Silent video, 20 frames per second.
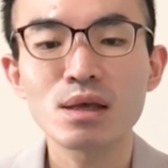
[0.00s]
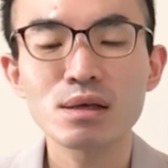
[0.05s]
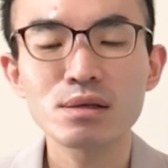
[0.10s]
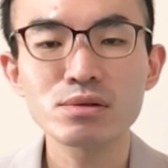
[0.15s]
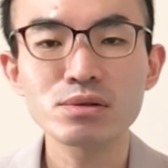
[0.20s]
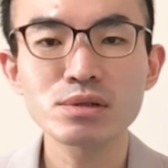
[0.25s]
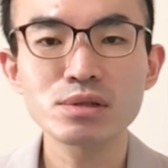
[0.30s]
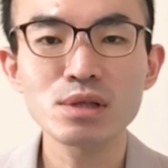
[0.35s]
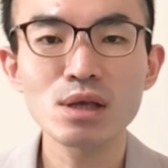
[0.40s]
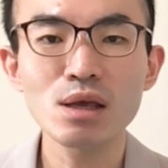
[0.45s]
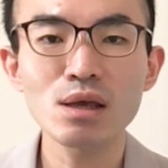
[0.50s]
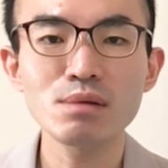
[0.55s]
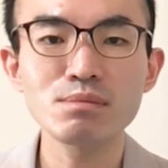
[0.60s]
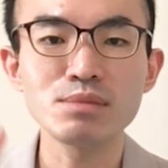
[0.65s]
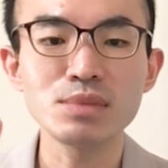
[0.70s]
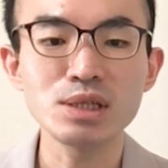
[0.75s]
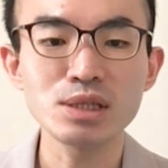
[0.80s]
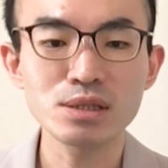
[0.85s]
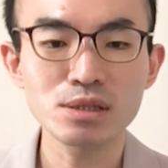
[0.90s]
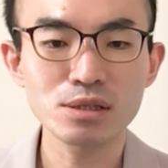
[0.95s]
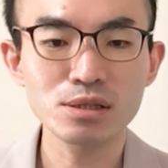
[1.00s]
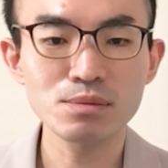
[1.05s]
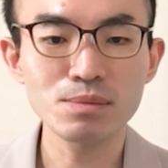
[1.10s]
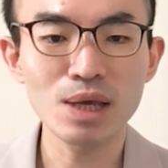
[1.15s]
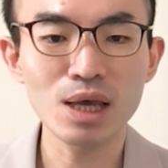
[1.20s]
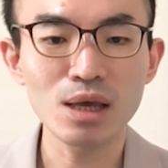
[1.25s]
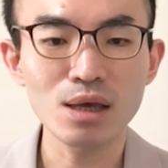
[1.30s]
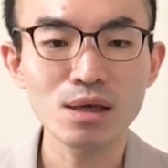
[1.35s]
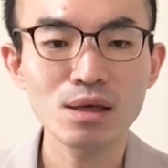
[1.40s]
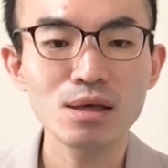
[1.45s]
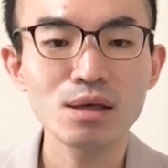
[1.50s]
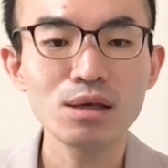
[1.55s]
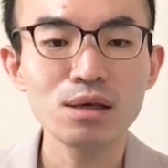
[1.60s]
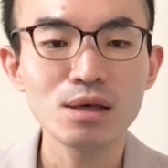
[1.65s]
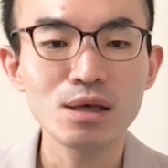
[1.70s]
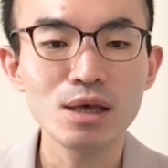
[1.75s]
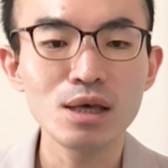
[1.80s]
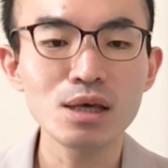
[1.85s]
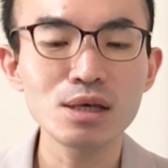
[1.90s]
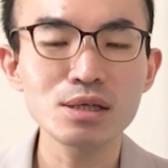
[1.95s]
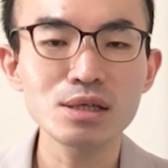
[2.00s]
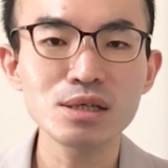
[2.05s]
そして3つ目、平